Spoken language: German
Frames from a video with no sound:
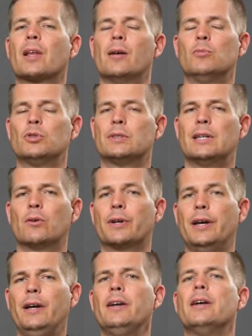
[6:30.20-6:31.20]
musst du sagen,
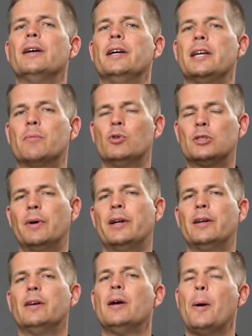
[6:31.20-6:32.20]
okay, ich muss
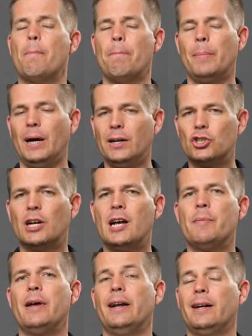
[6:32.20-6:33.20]
meine
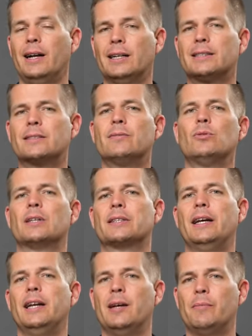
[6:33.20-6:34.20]
Bandscheibe entlasten und das
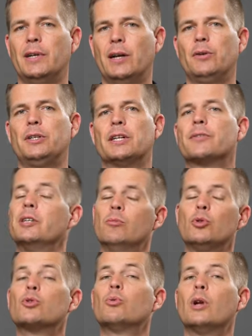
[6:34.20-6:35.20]
geht eben dadurch, dass wir die
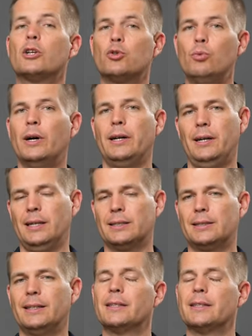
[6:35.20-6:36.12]
Muskulatur entlasten.